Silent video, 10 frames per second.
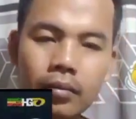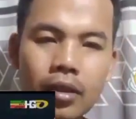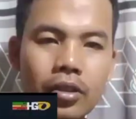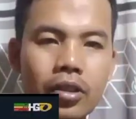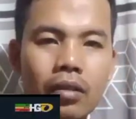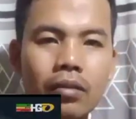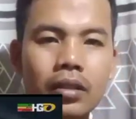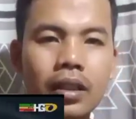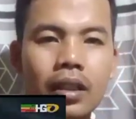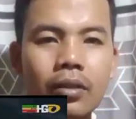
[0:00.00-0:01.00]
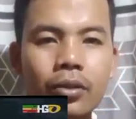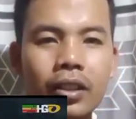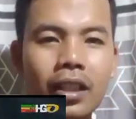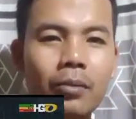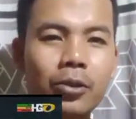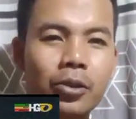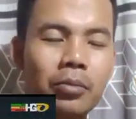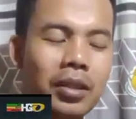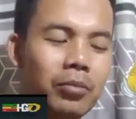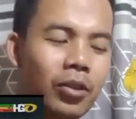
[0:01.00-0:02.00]
Masya Allah. Jadi Ustadz Abdul
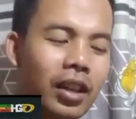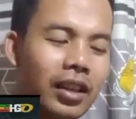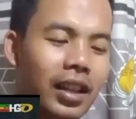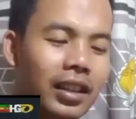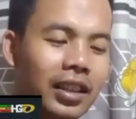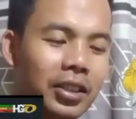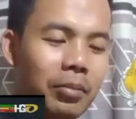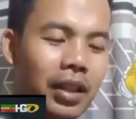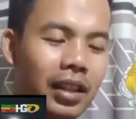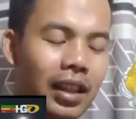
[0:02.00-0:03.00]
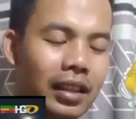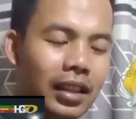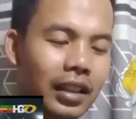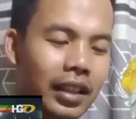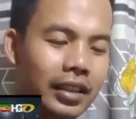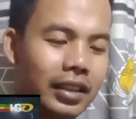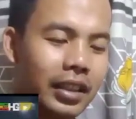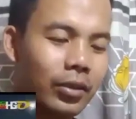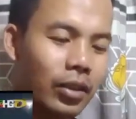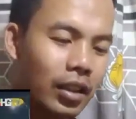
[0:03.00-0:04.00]
Somad bukan datang sembarang datang guys.
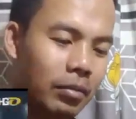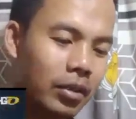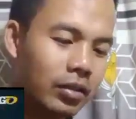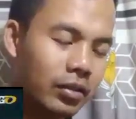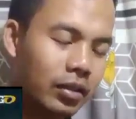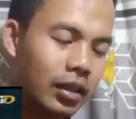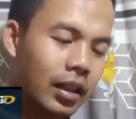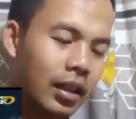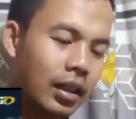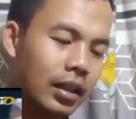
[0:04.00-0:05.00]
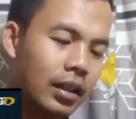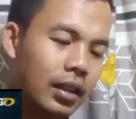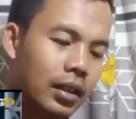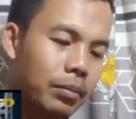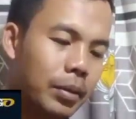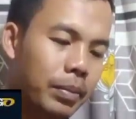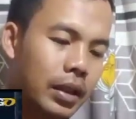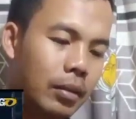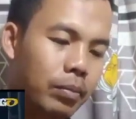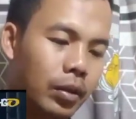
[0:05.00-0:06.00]
Itulah menurut
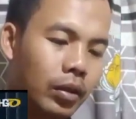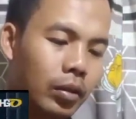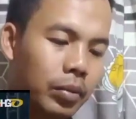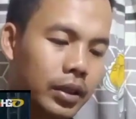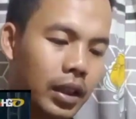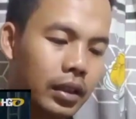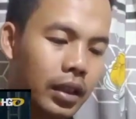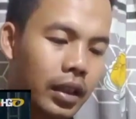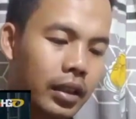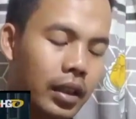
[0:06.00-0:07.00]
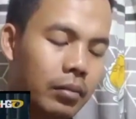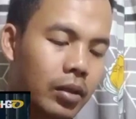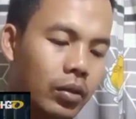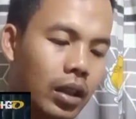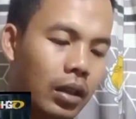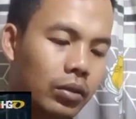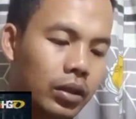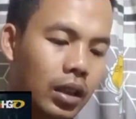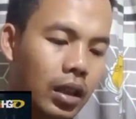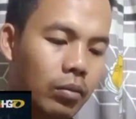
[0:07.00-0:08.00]
pimpinan pondok pesantren yang mengundang
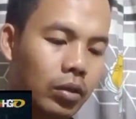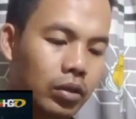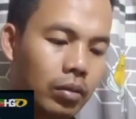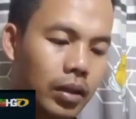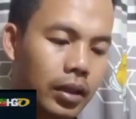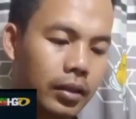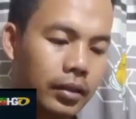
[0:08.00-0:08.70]
Ustadz Abdul Somad.